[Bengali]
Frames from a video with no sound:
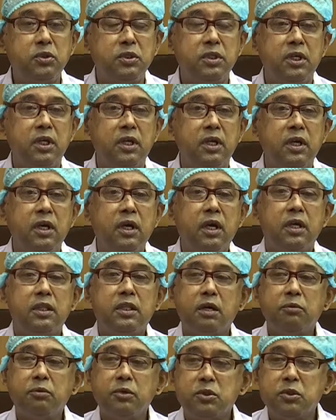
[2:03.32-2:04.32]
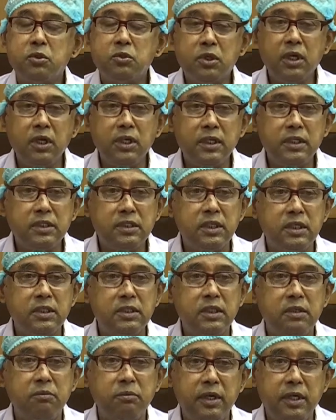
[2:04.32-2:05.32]
পরছে না তারপর সোশ্যাল
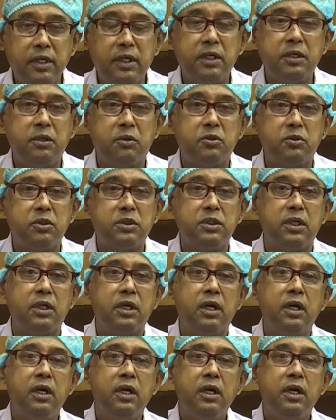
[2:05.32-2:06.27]
ডিস্টেন্সিং মেনটেন করছে না